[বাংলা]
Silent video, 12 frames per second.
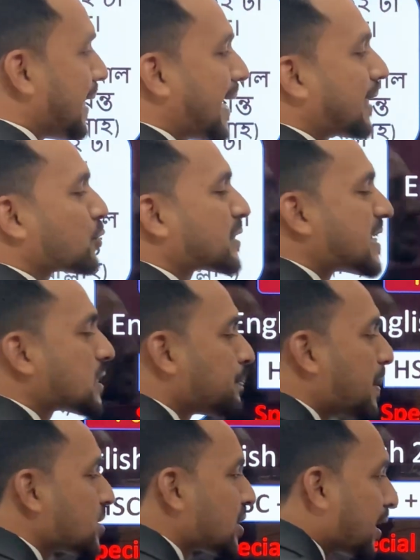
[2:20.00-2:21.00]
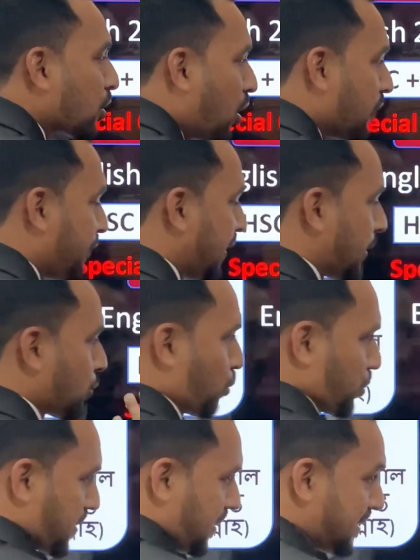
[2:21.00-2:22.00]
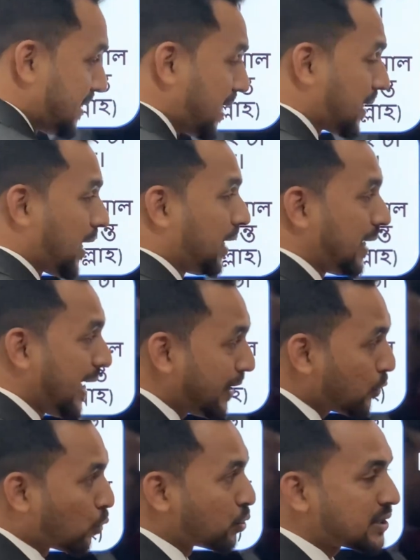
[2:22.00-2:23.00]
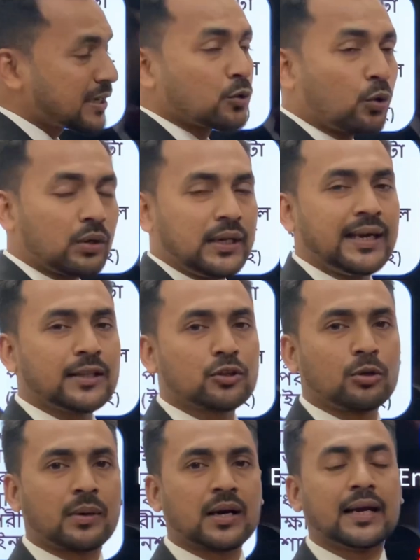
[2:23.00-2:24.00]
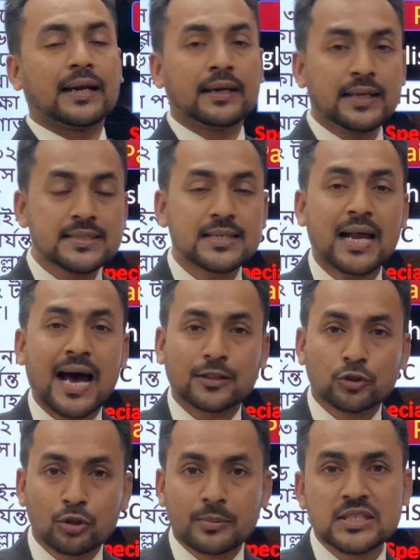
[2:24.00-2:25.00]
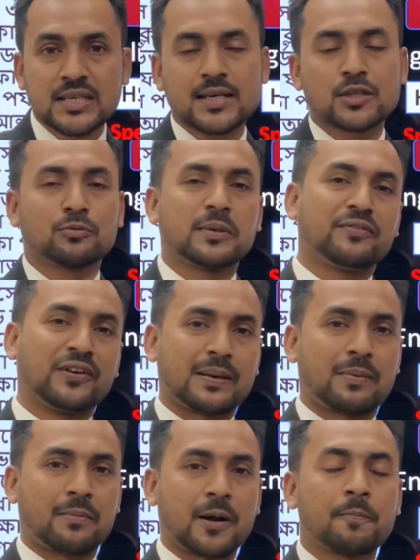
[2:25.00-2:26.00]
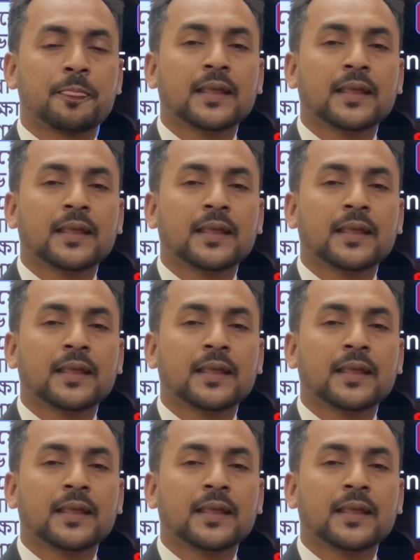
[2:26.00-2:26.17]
এটা হচ্ছে স্পেশাল কনফিডেন্ট কোর্স যেটা এই কোর্সটি করলে তোমার নিজের আত্মবিশ্বাসটা তুমি ফিরে পাবা